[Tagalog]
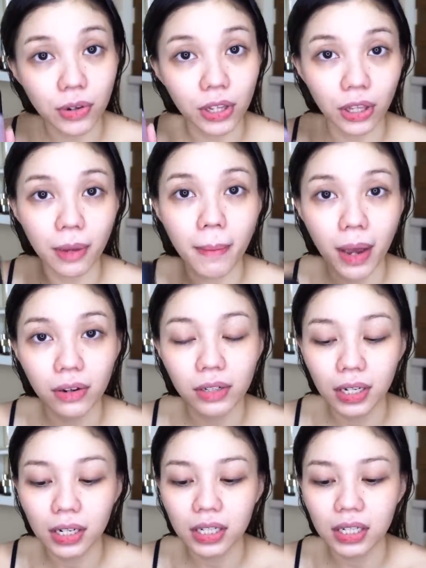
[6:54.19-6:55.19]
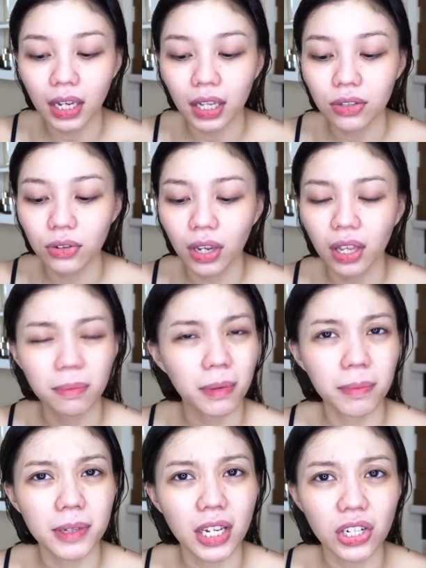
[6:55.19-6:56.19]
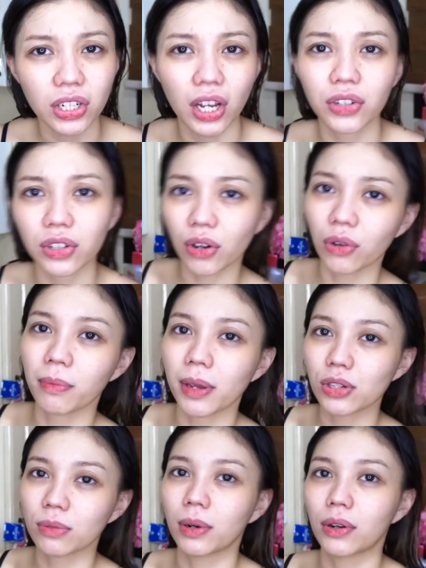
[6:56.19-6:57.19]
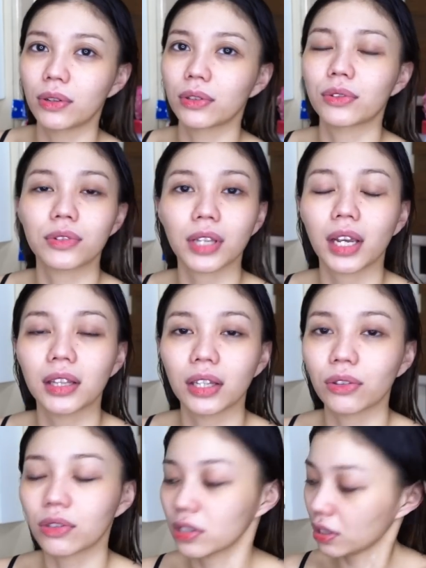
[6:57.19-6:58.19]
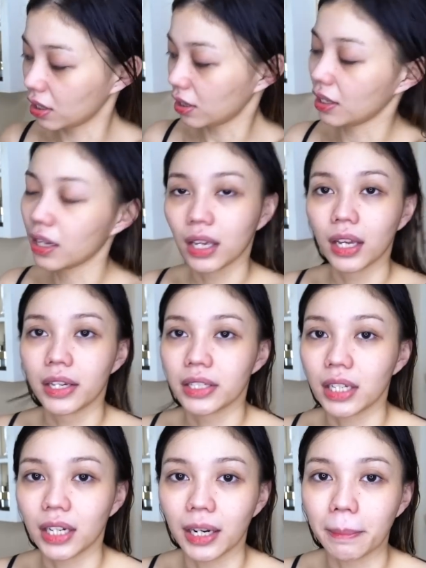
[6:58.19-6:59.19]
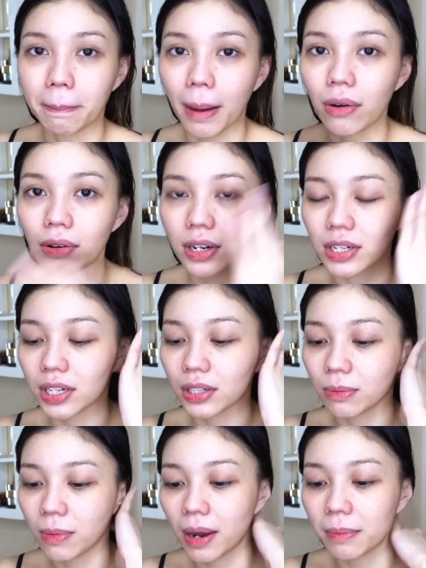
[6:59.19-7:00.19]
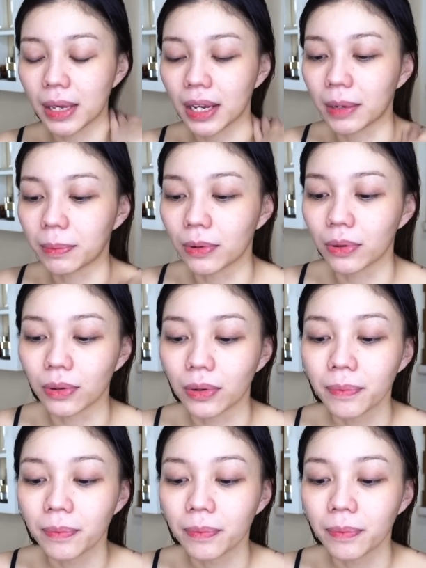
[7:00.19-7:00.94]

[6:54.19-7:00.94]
So, ito yung bago nilang set. So, ayan, pagpasensyahan nyo na kung medyo magulo itong side na Sinalampak ko lang dyan yung mga makeup ko.